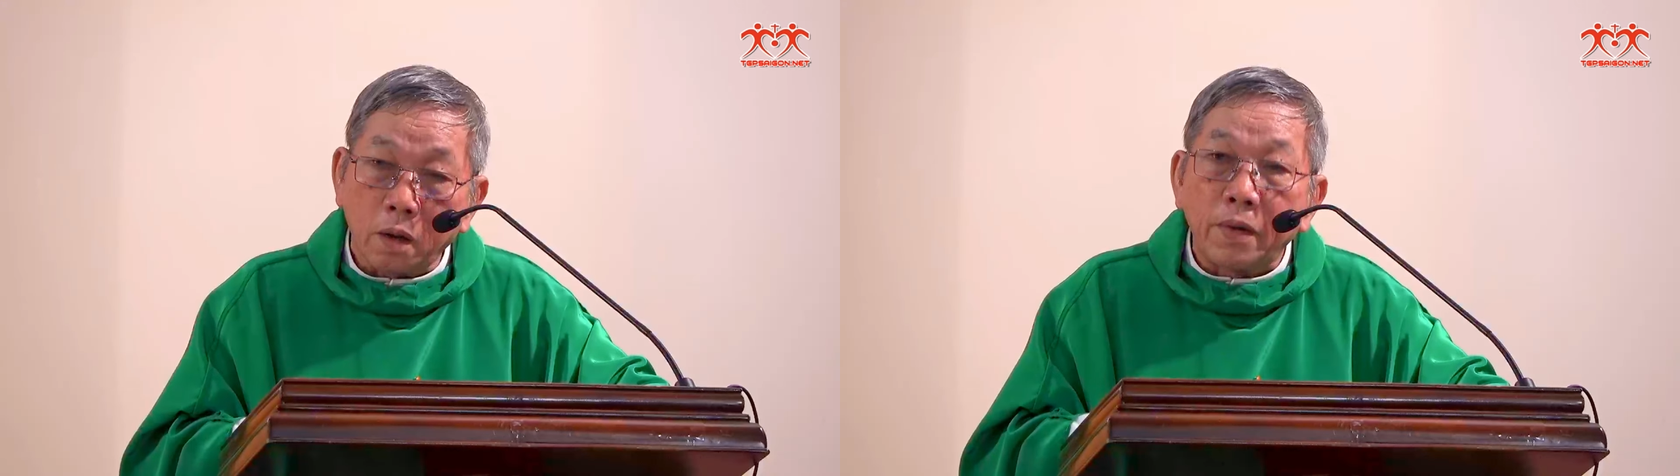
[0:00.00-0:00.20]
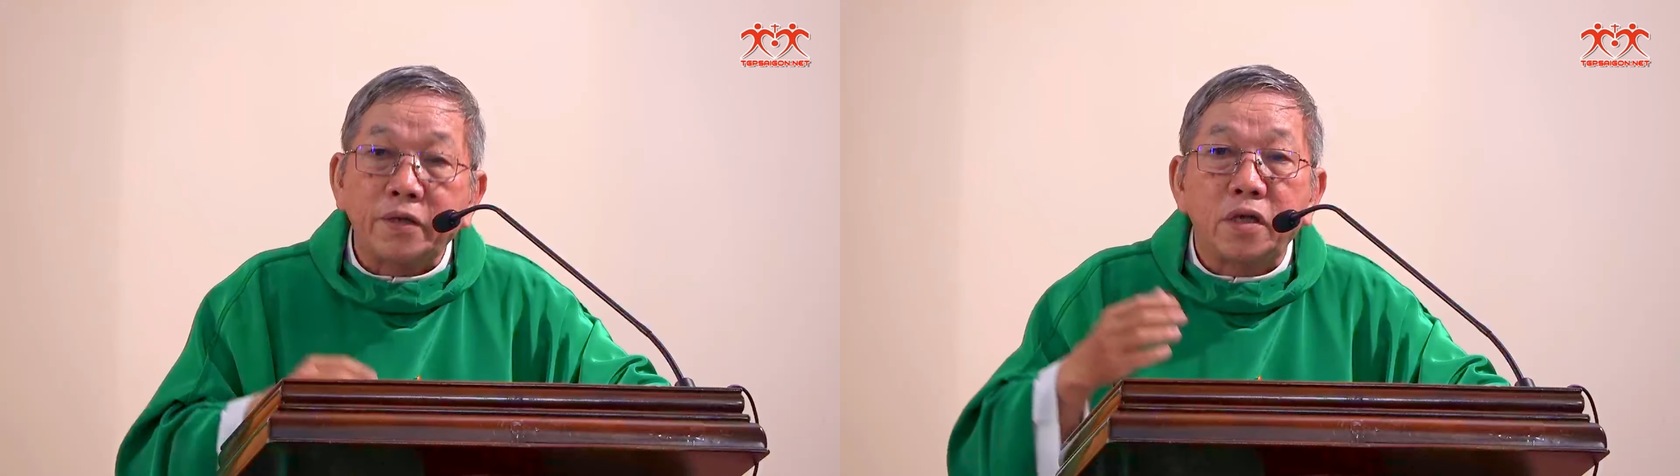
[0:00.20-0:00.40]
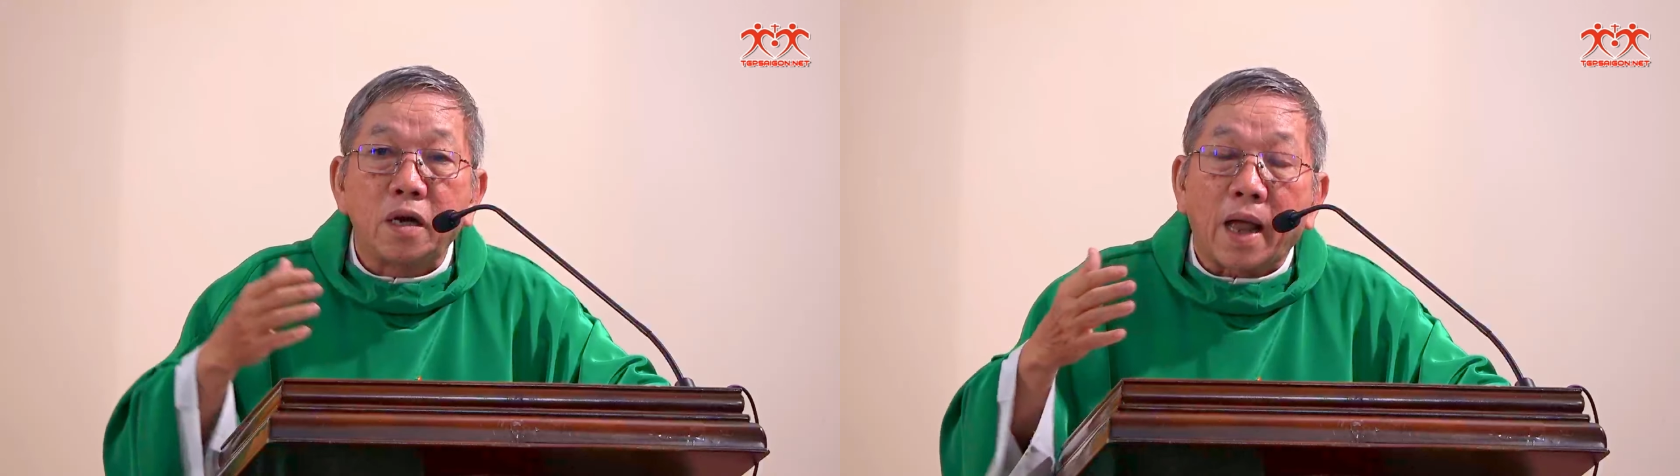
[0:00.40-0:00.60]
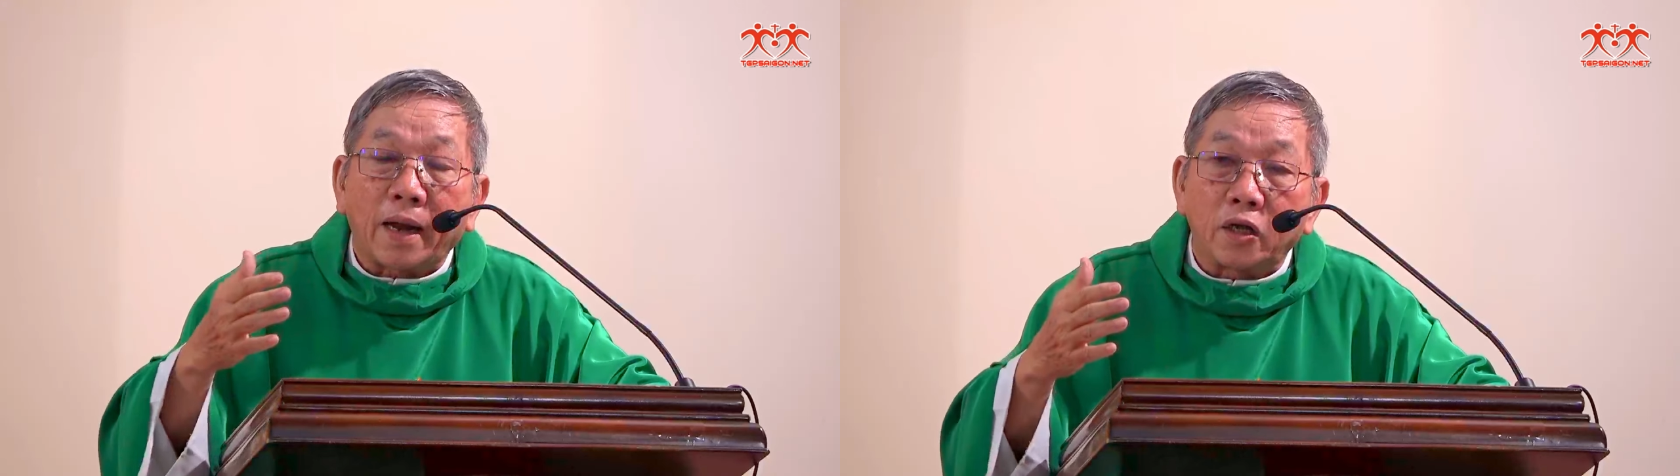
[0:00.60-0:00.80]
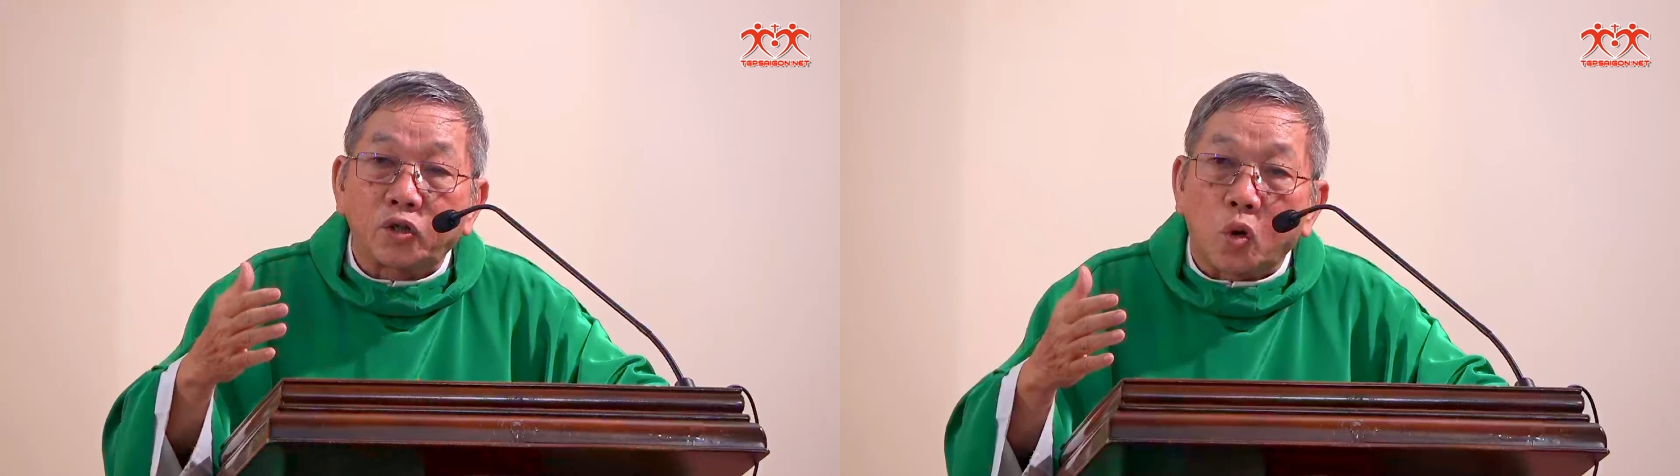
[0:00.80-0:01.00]
Mình dừng lại
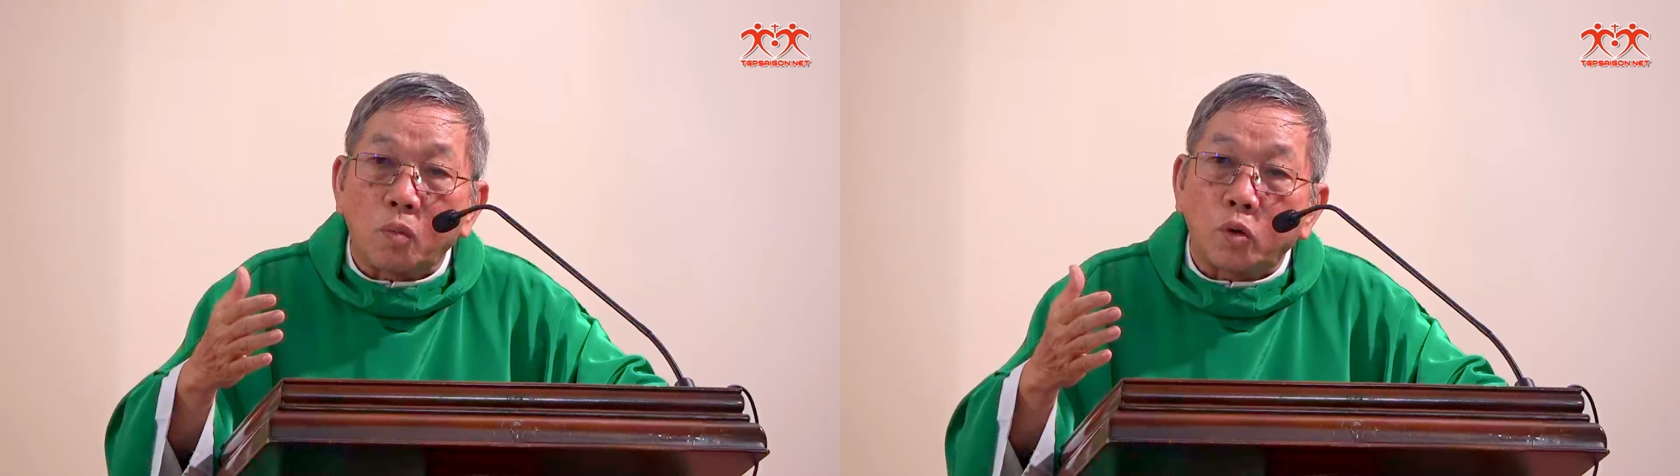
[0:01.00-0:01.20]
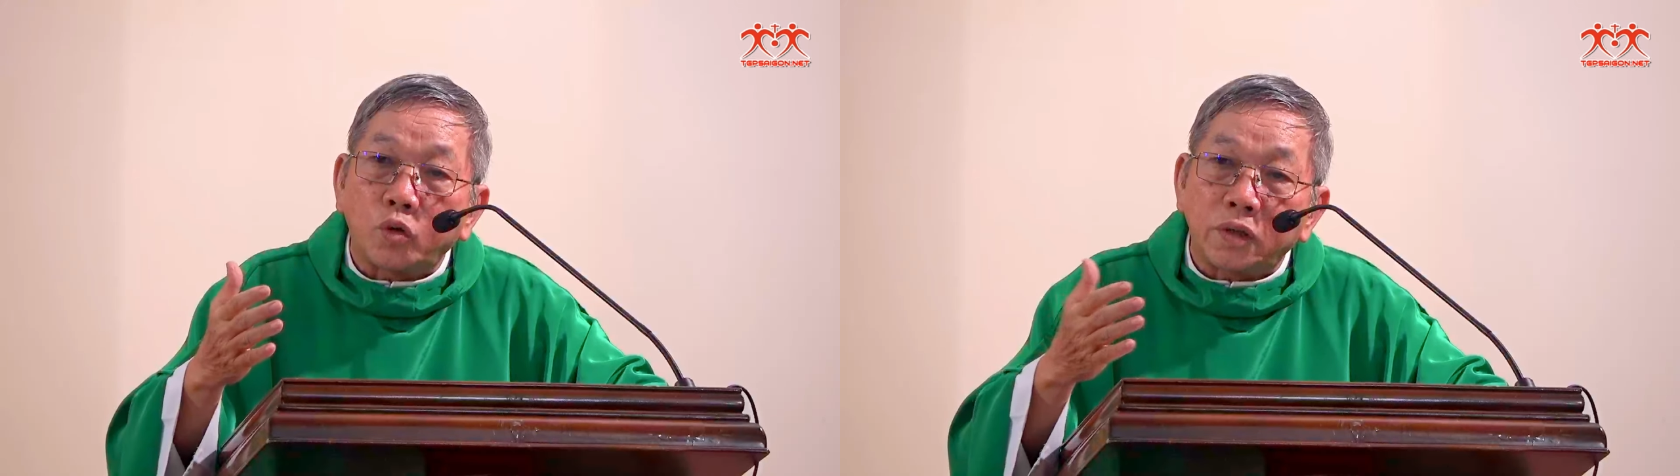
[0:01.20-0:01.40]
ở chỗ mỗi Chủ